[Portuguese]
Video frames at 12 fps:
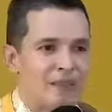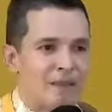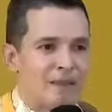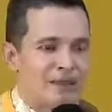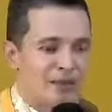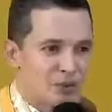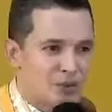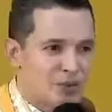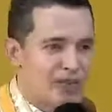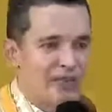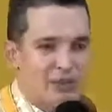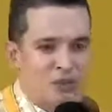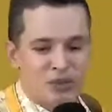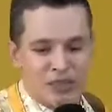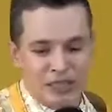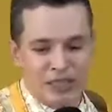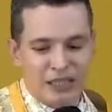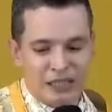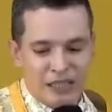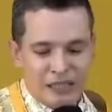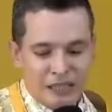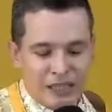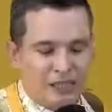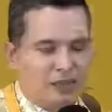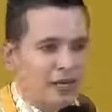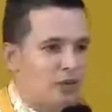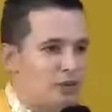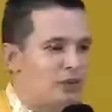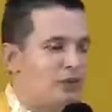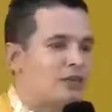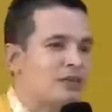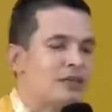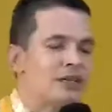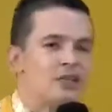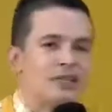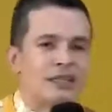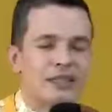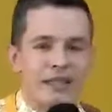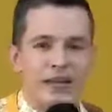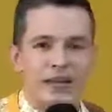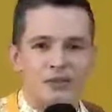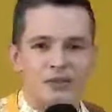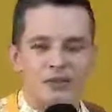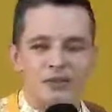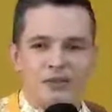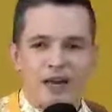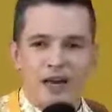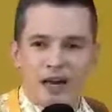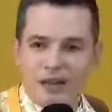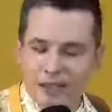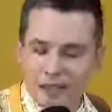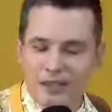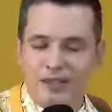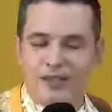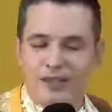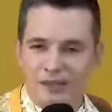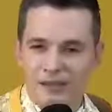Peçamos a Deus que, que dê o descanso eterno a esse